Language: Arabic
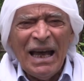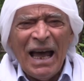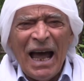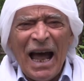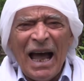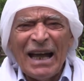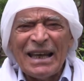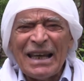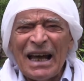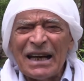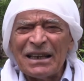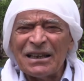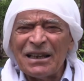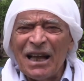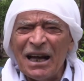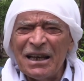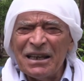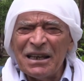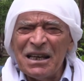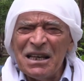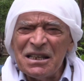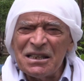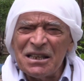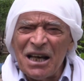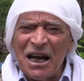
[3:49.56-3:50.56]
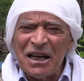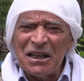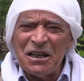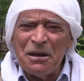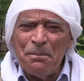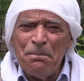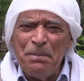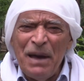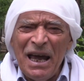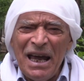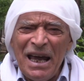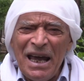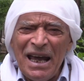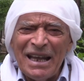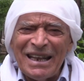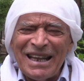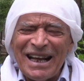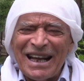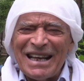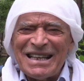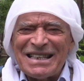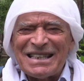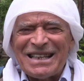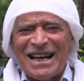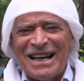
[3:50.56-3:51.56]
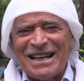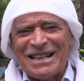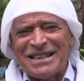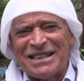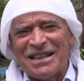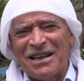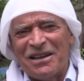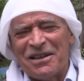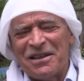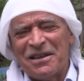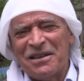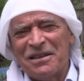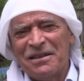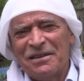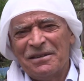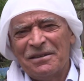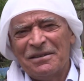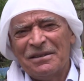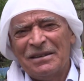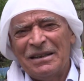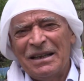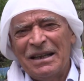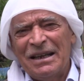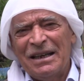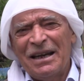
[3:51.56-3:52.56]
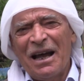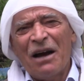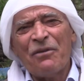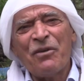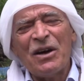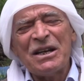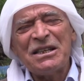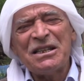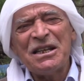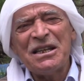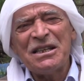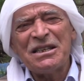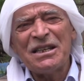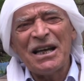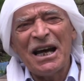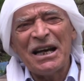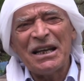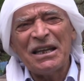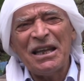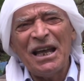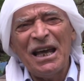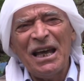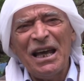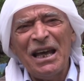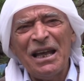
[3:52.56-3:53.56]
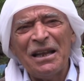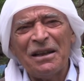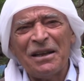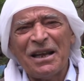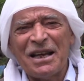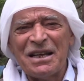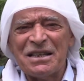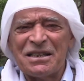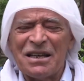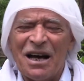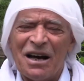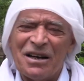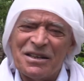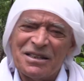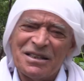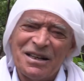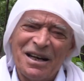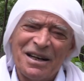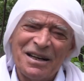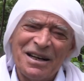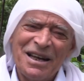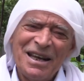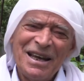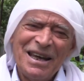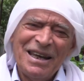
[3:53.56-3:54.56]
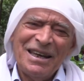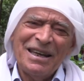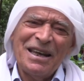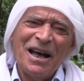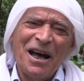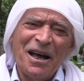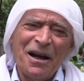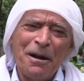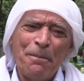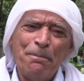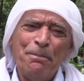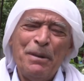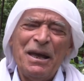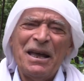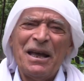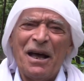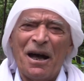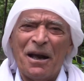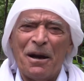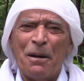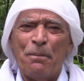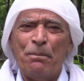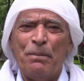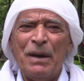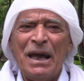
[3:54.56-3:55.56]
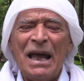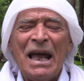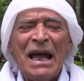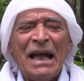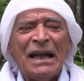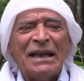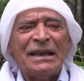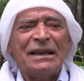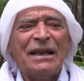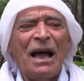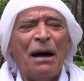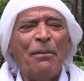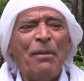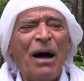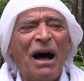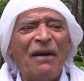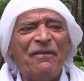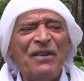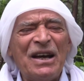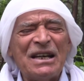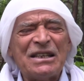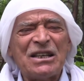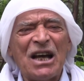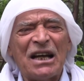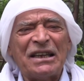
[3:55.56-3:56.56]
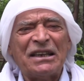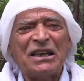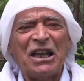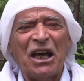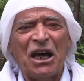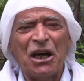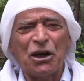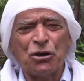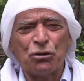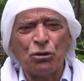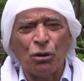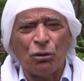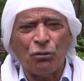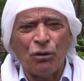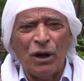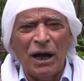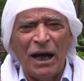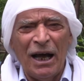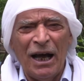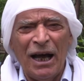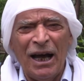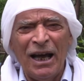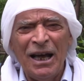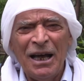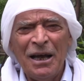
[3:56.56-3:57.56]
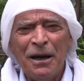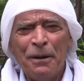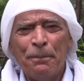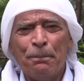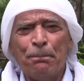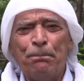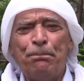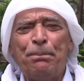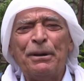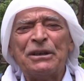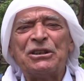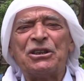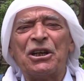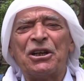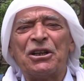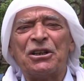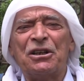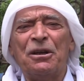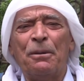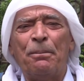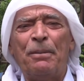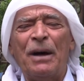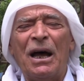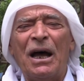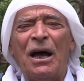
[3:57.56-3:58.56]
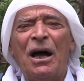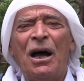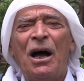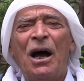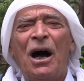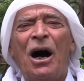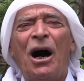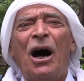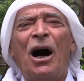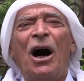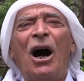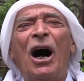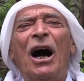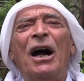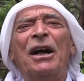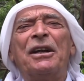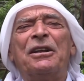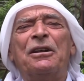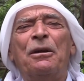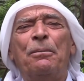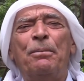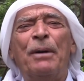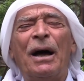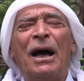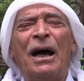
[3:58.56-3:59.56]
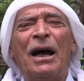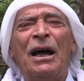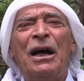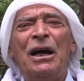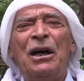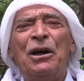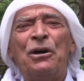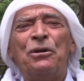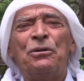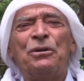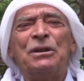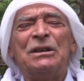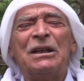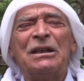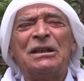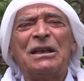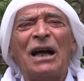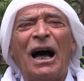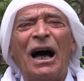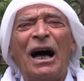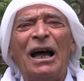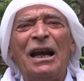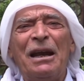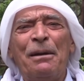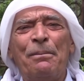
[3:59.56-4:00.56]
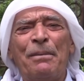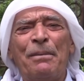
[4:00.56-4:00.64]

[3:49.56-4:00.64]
هجر تانجي سر دي بي دي زار زار نخوشي سر ده كزار زار يا ربي يا ربي دما بيجا تير دخوا بطر دبا هار دبا خد تعالي